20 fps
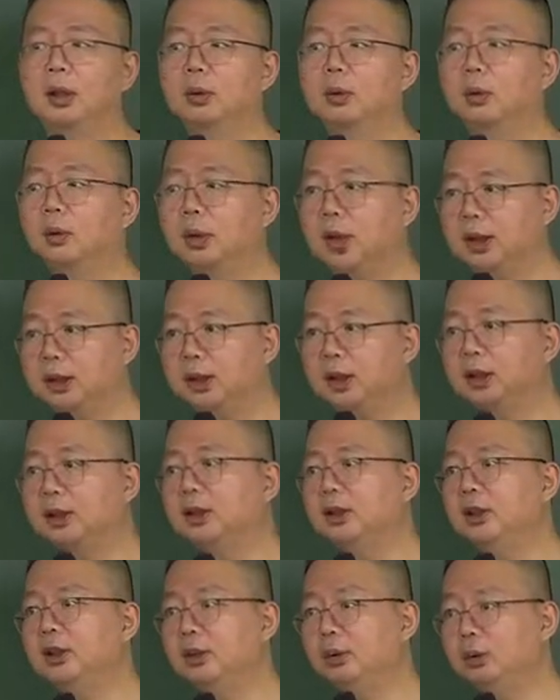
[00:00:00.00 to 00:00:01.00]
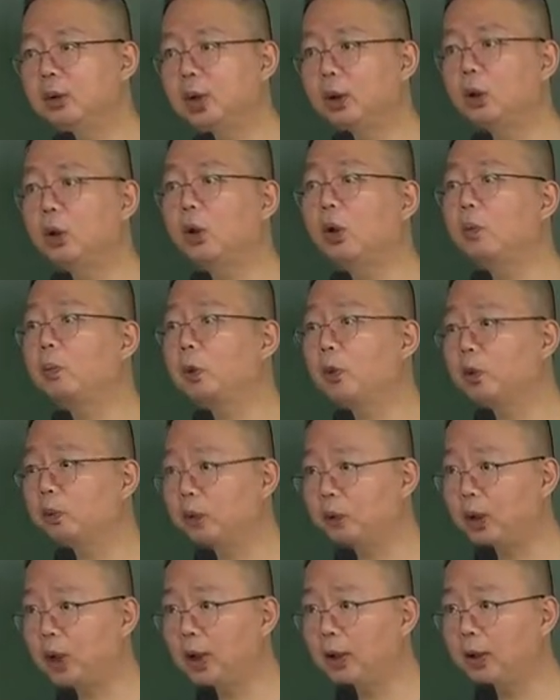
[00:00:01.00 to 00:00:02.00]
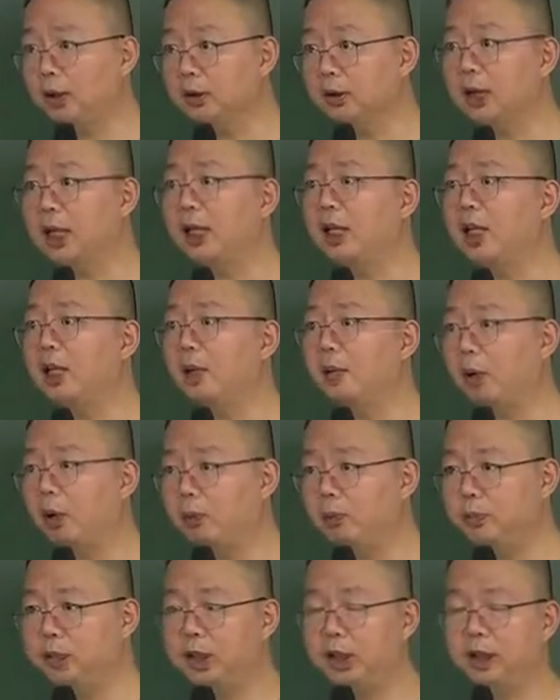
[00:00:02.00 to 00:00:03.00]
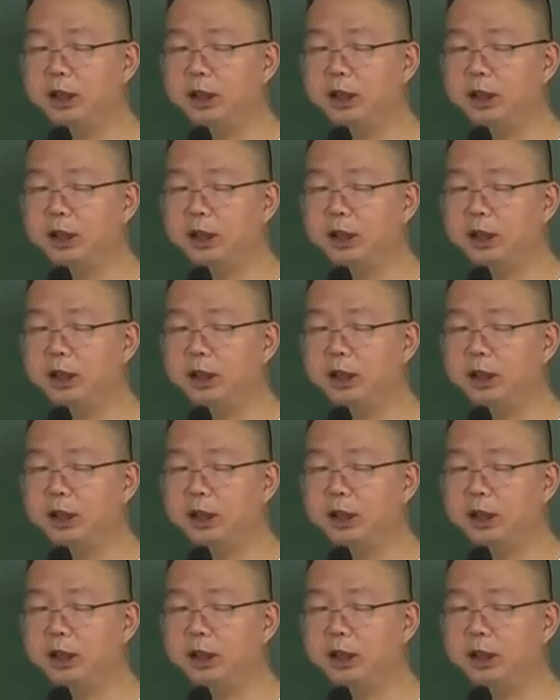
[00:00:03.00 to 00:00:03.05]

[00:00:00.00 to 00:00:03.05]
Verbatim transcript: 또 다시 그 이후에 또 형벌을 부과하는 것은 하나의 범죄